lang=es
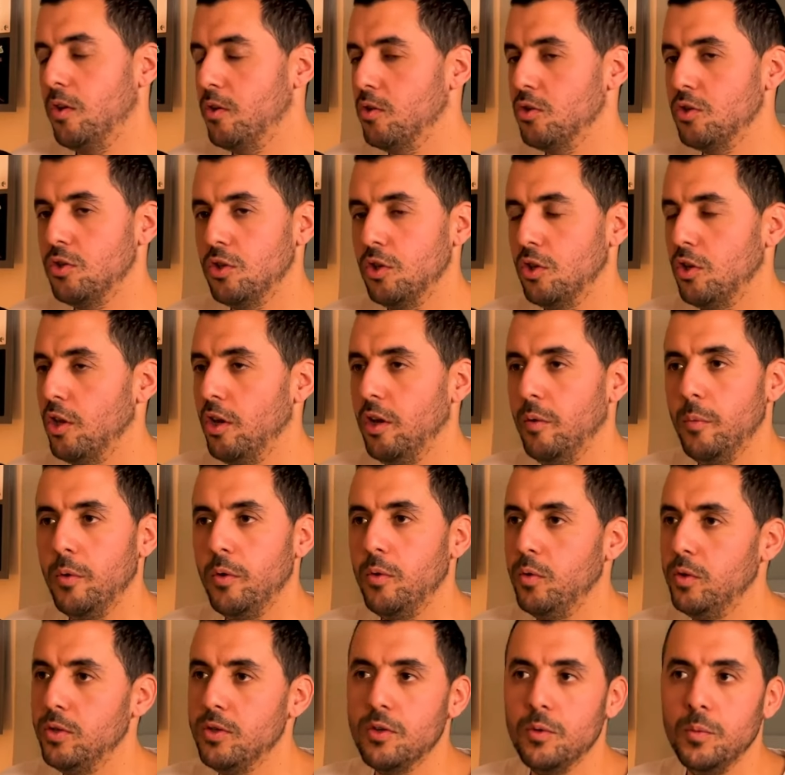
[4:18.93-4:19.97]
nosotros tenemos
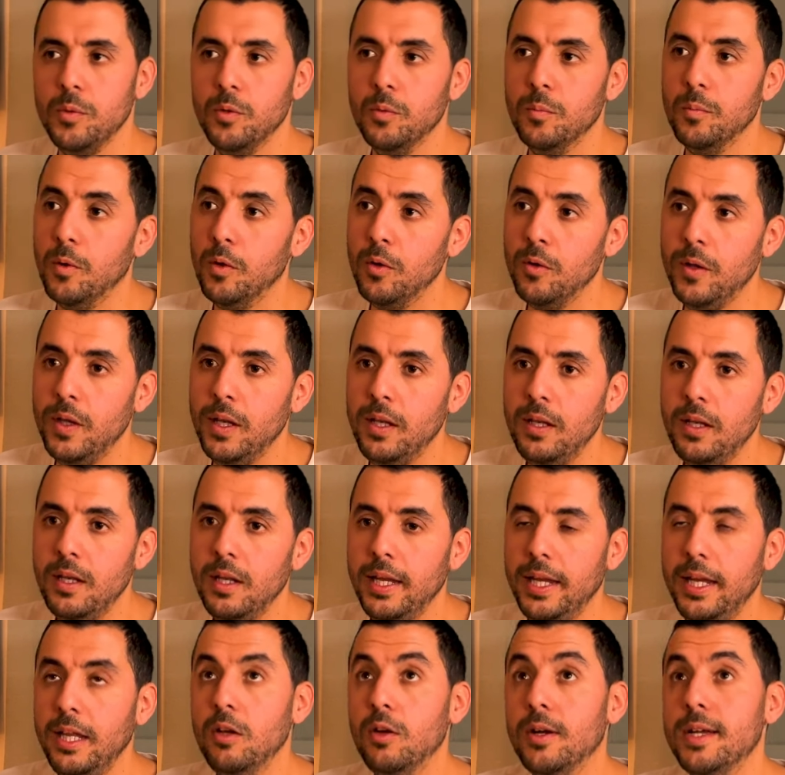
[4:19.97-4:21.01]
nuestro View Model
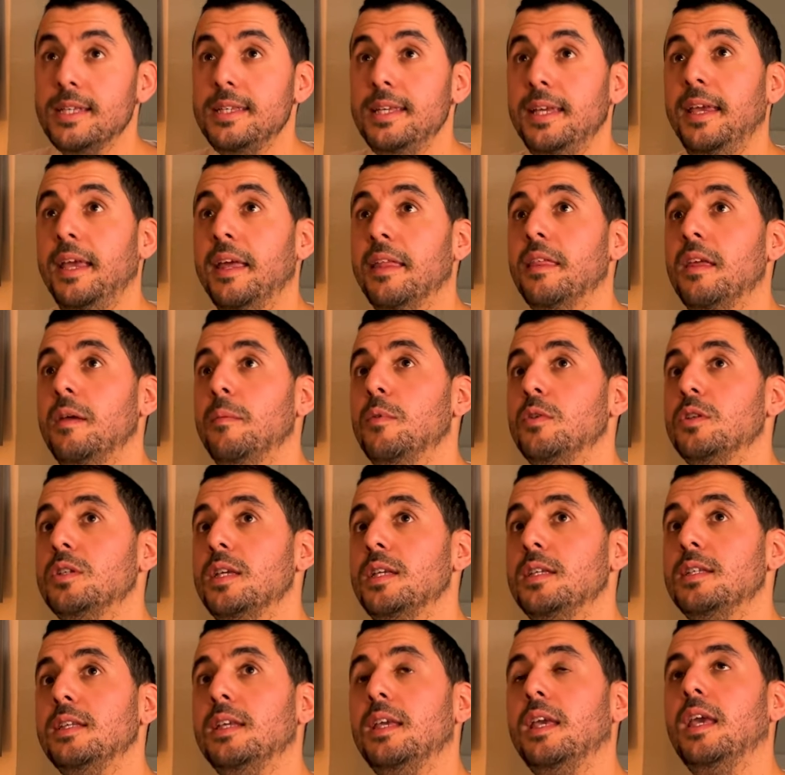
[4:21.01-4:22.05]
y lo que sí que hacemos
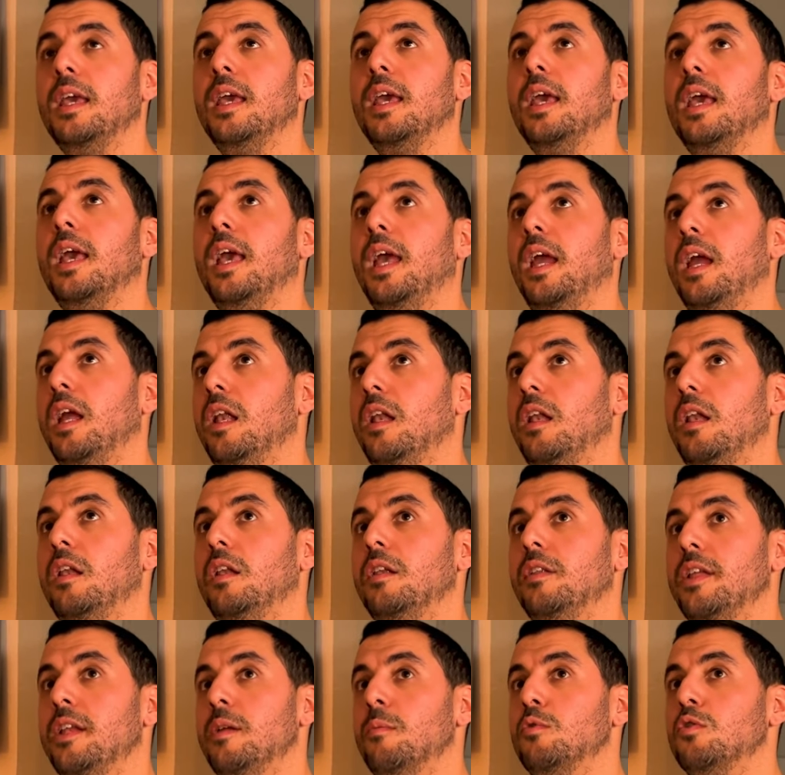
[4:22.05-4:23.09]
es
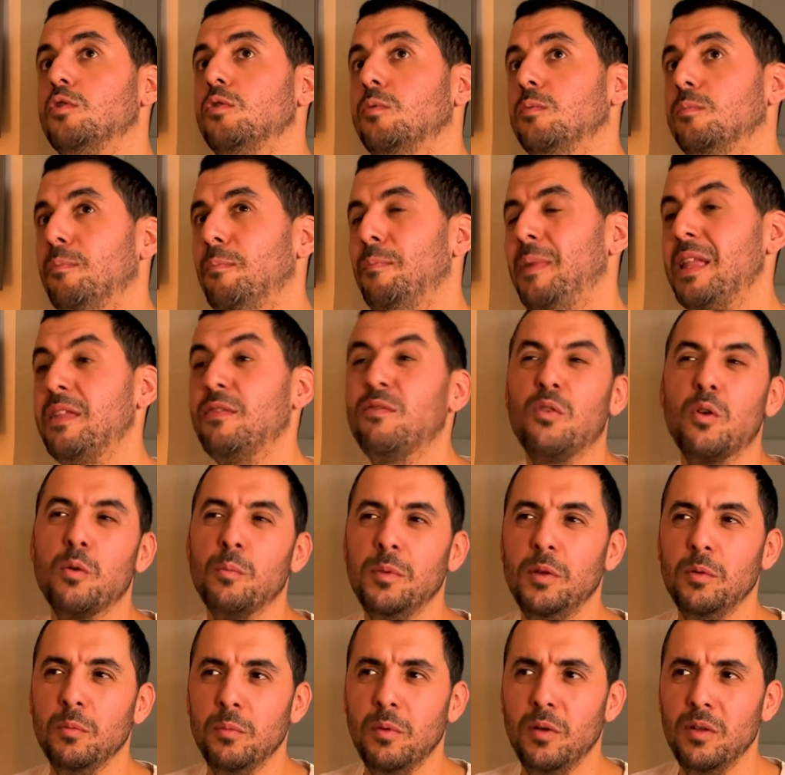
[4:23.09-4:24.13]
que tenemos un Platform
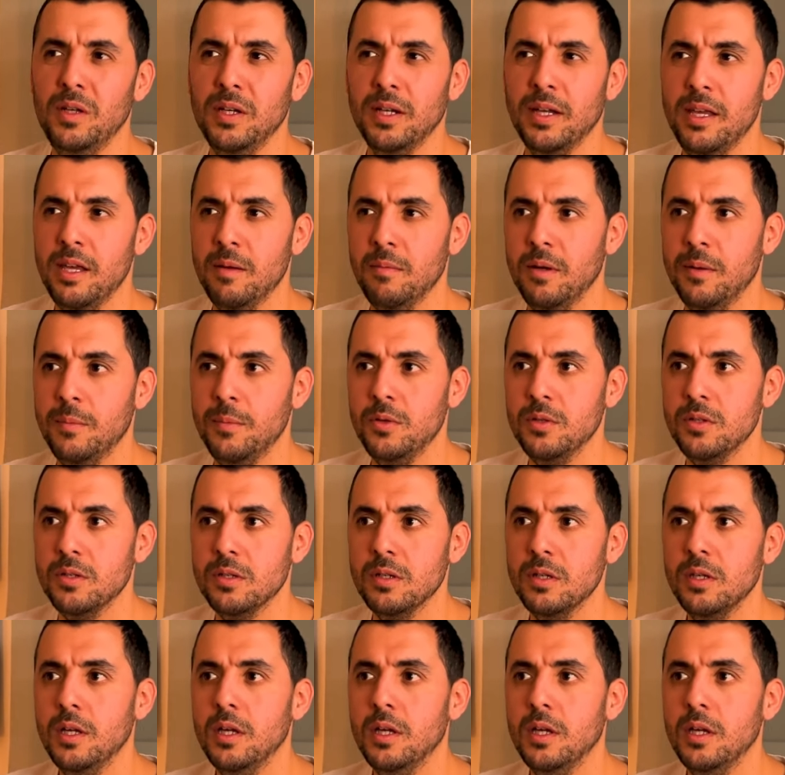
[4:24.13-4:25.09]
View Model que llamamos,